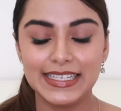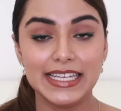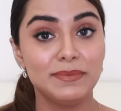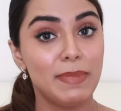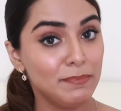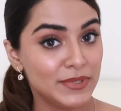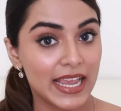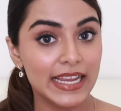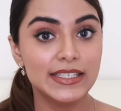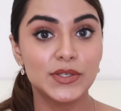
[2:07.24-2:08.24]
has
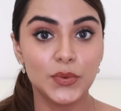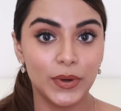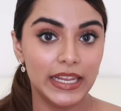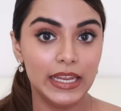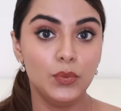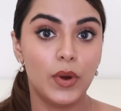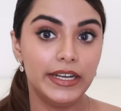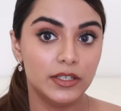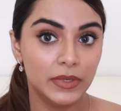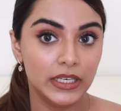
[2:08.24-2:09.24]
peptides, squalene,
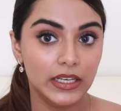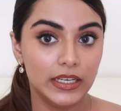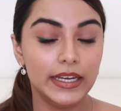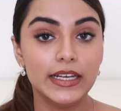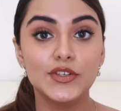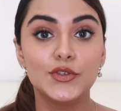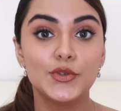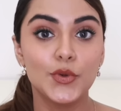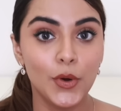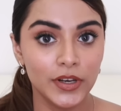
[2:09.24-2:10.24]
vitamin E. It is
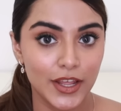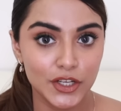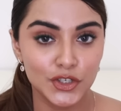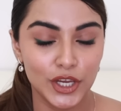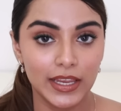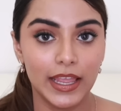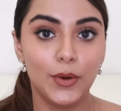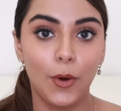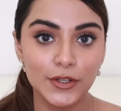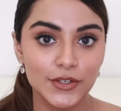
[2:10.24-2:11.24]
so nourishing and
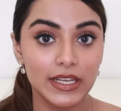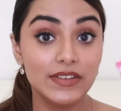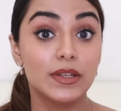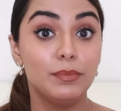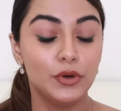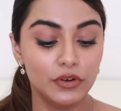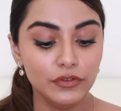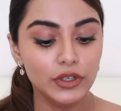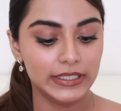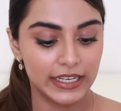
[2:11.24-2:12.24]
also leaves a
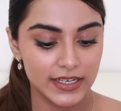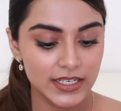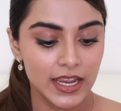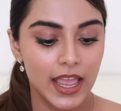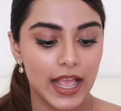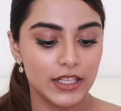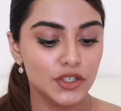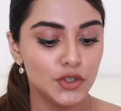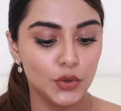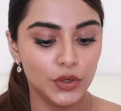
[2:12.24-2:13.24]
beautiful tint. I'll
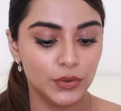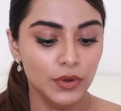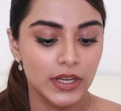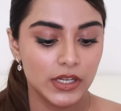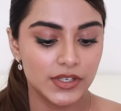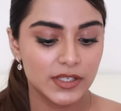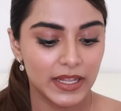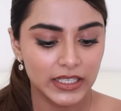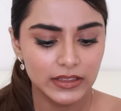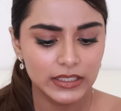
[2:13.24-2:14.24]
just show you. So इसमें
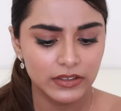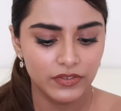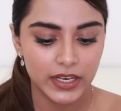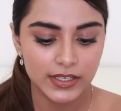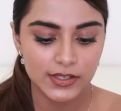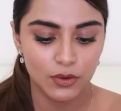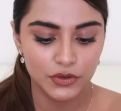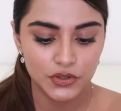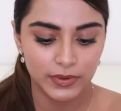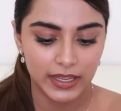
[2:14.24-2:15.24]
I think तीन variants
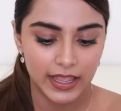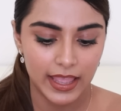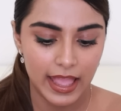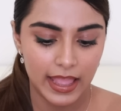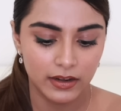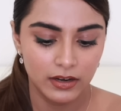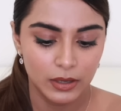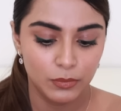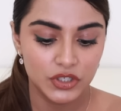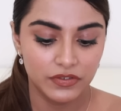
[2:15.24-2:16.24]
launch हुए हैं and
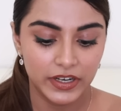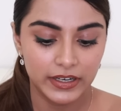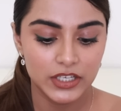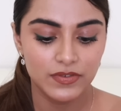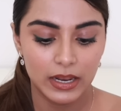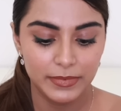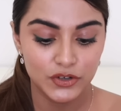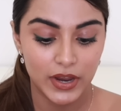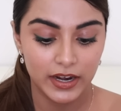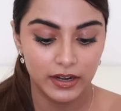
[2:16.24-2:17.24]
मुझे vintage वाला भी
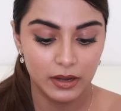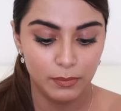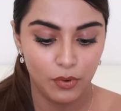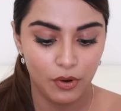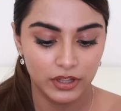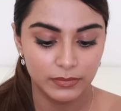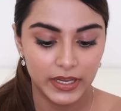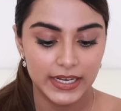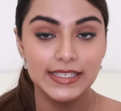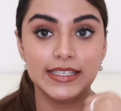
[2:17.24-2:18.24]
try करने का बहुत
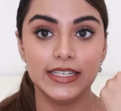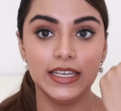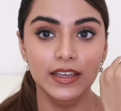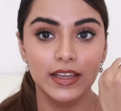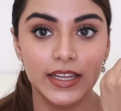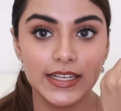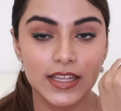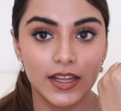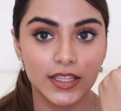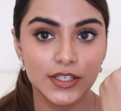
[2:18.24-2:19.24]
मन है. See
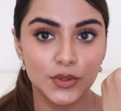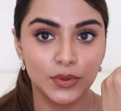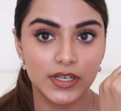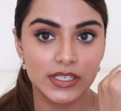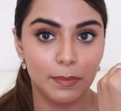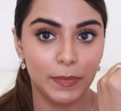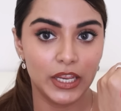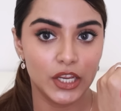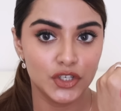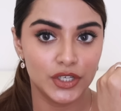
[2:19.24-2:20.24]
इसका कितना सुंदर सा
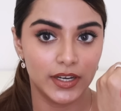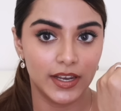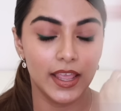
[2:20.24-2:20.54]
pinkish tint